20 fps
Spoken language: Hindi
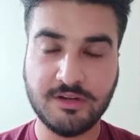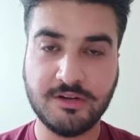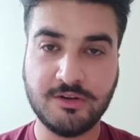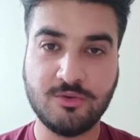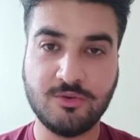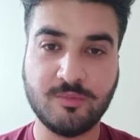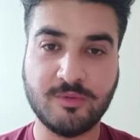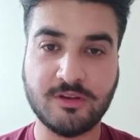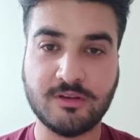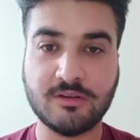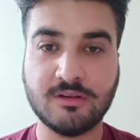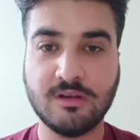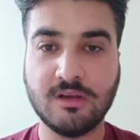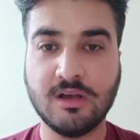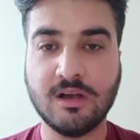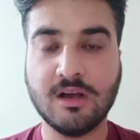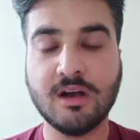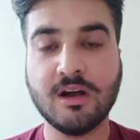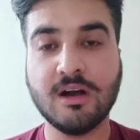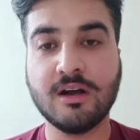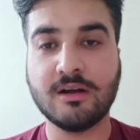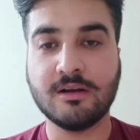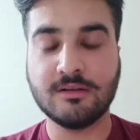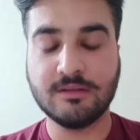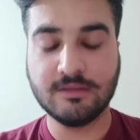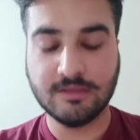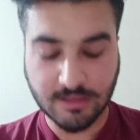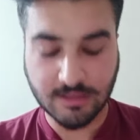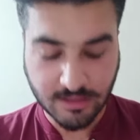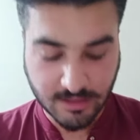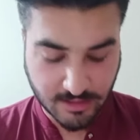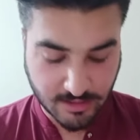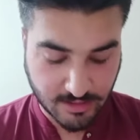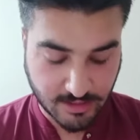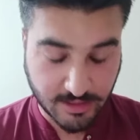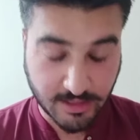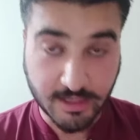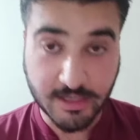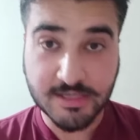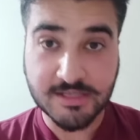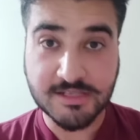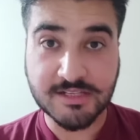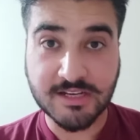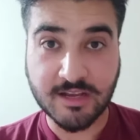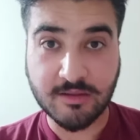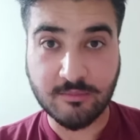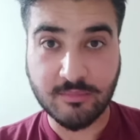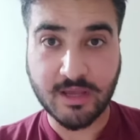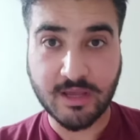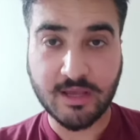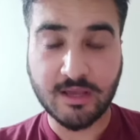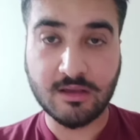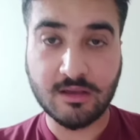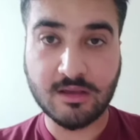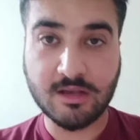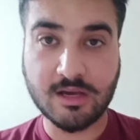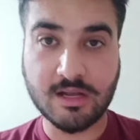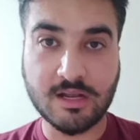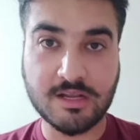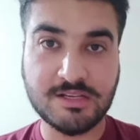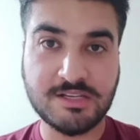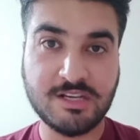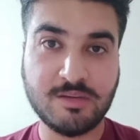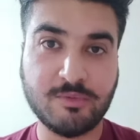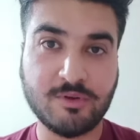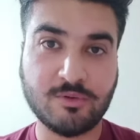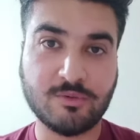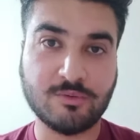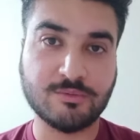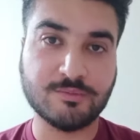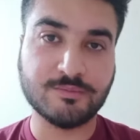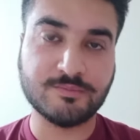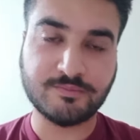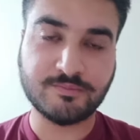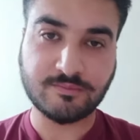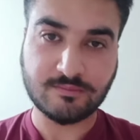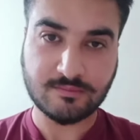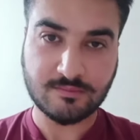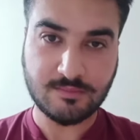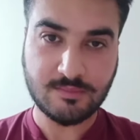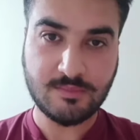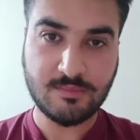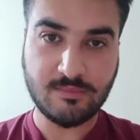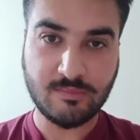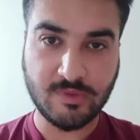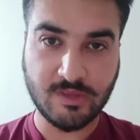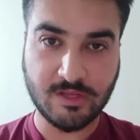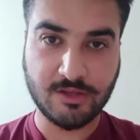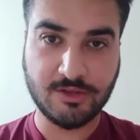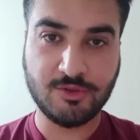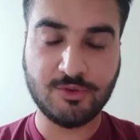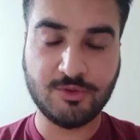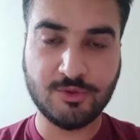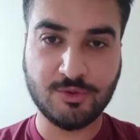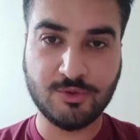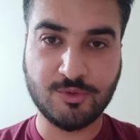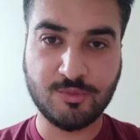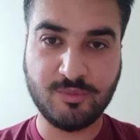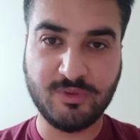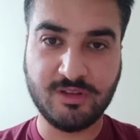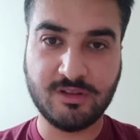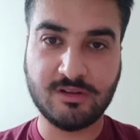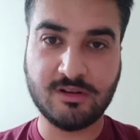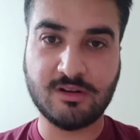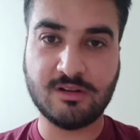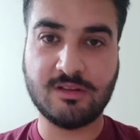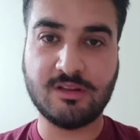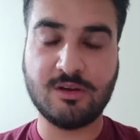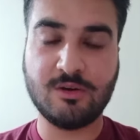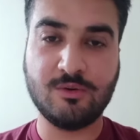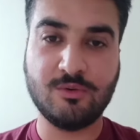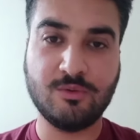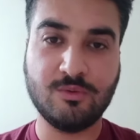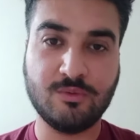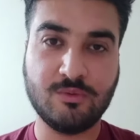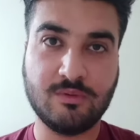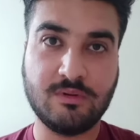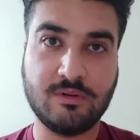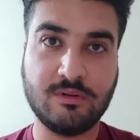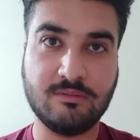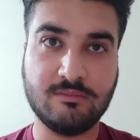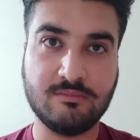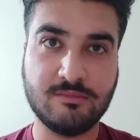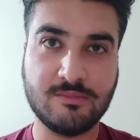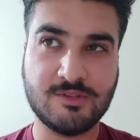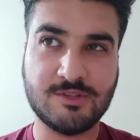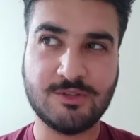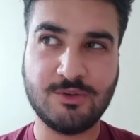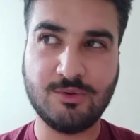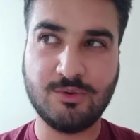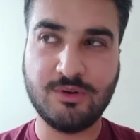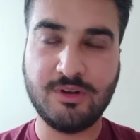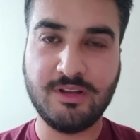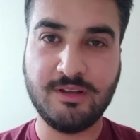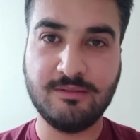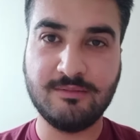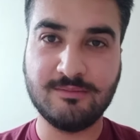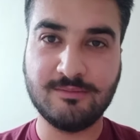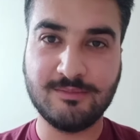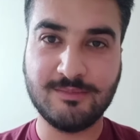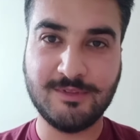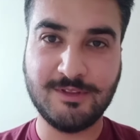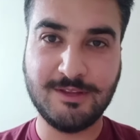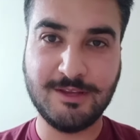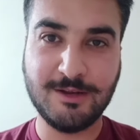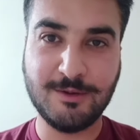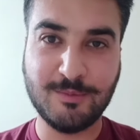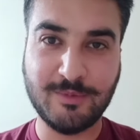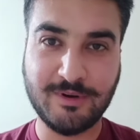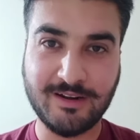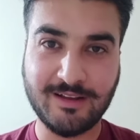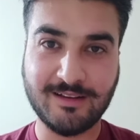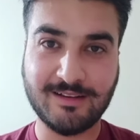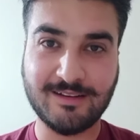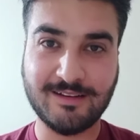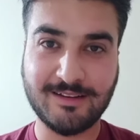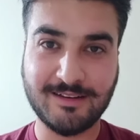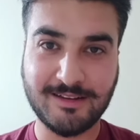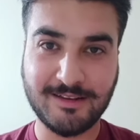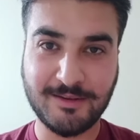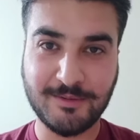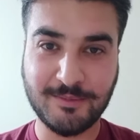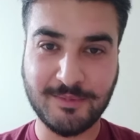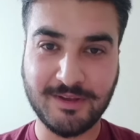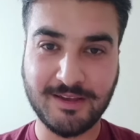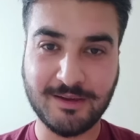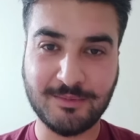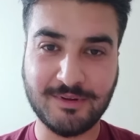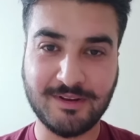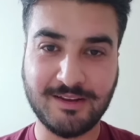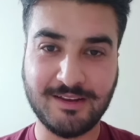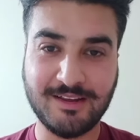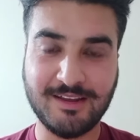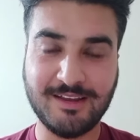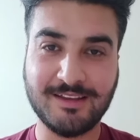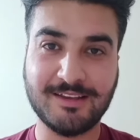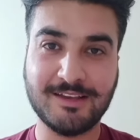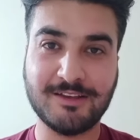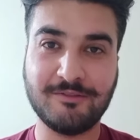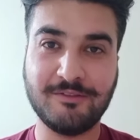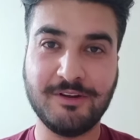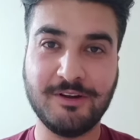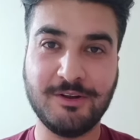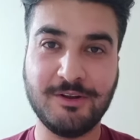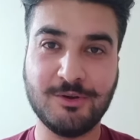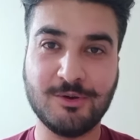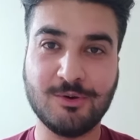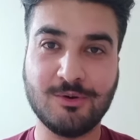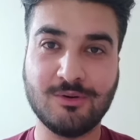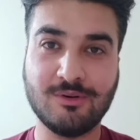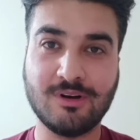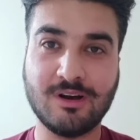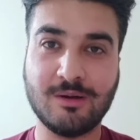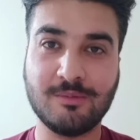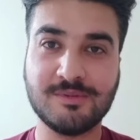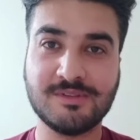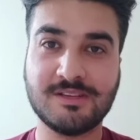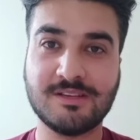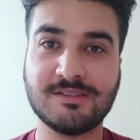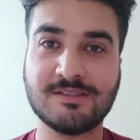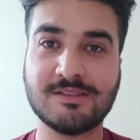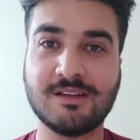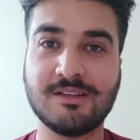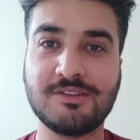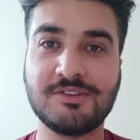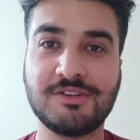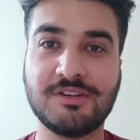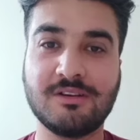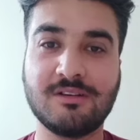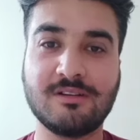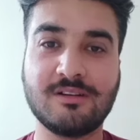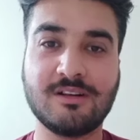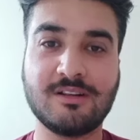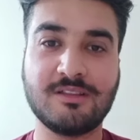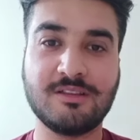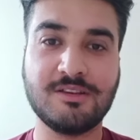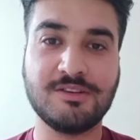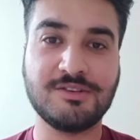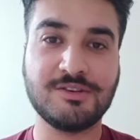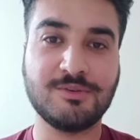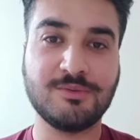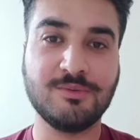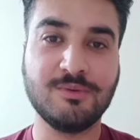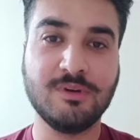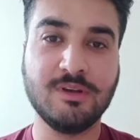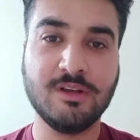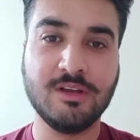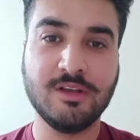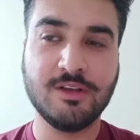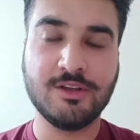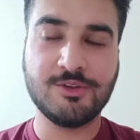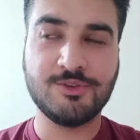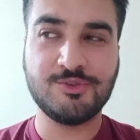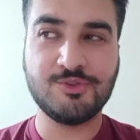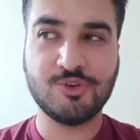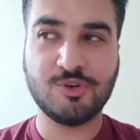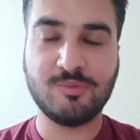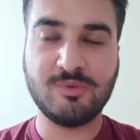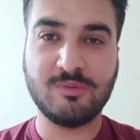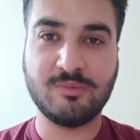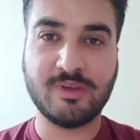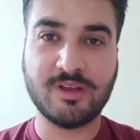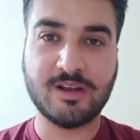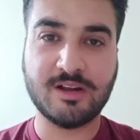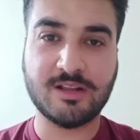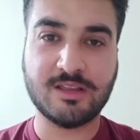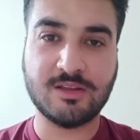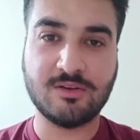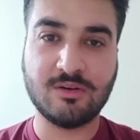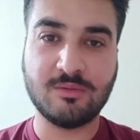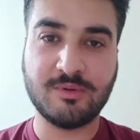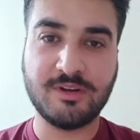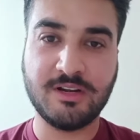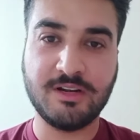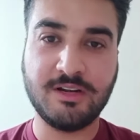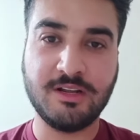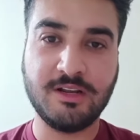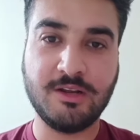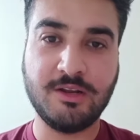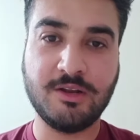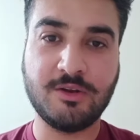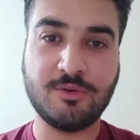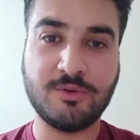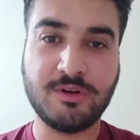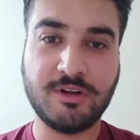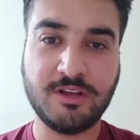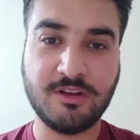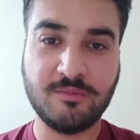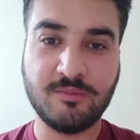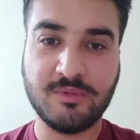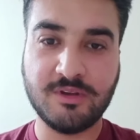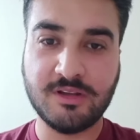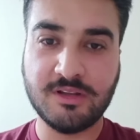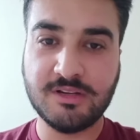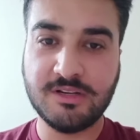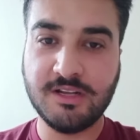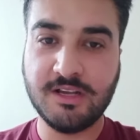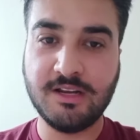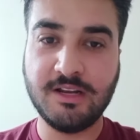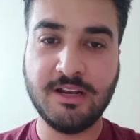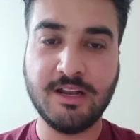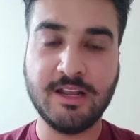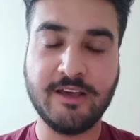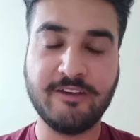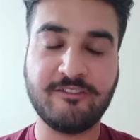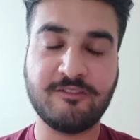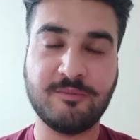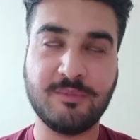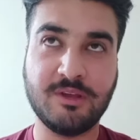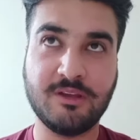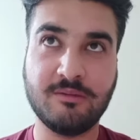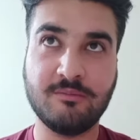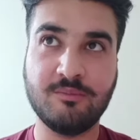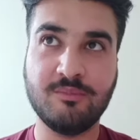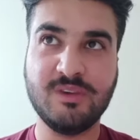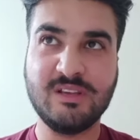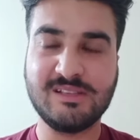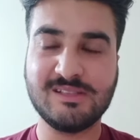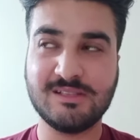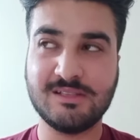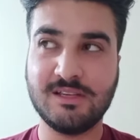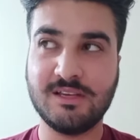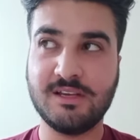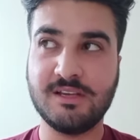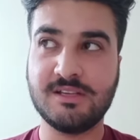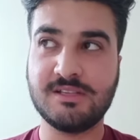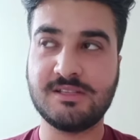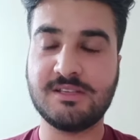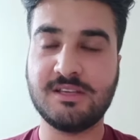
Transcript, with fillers: 2022 में हाँ इस टाइम मैं कराची में हूँ तो उम्मीद करता हूँ स्लोली दिल बड़ा करके मैं अपने एक एक वीडियो आपके साथ शेयर करते जाऊँ जो भी मैं करता हूँ अपने डेली रूटीन में डेली लाइफ में बिज़नेस